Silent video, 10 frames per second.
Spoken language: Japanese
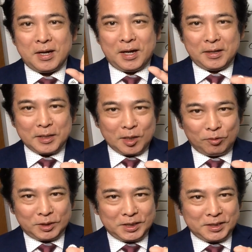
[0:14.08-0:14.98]
あなた
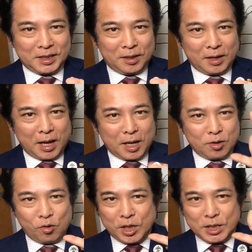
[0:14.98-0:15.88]
の人生が
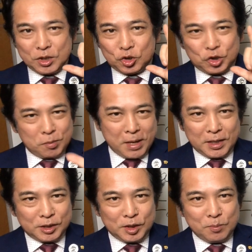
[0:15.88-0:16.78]
より素晴
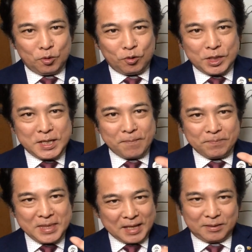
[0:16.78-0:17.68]
らしいものに
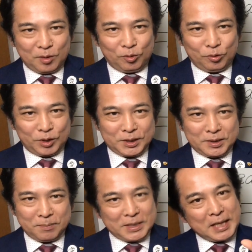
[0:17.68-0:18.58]
なっていくことで
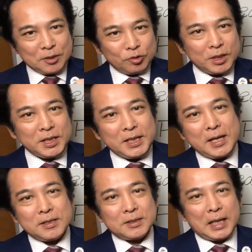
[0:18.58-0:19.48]
す、まあ、最終的に
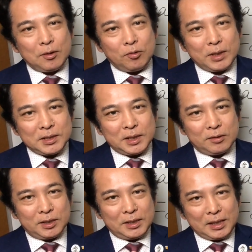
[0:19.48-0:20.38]
ね最高傑作
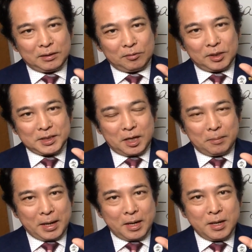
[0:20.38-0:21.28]
になってくだされ
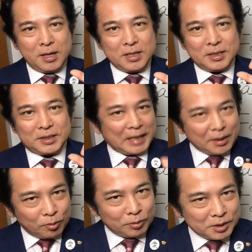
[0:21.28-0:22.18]
ば
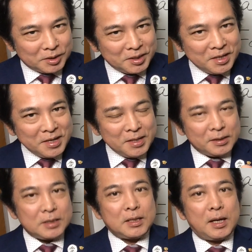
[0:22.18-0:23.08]
最高です
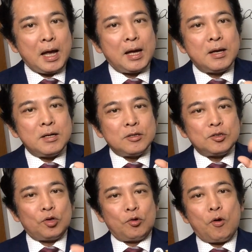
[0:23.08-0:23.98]
ですから
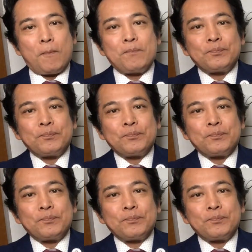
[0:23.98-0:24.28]
その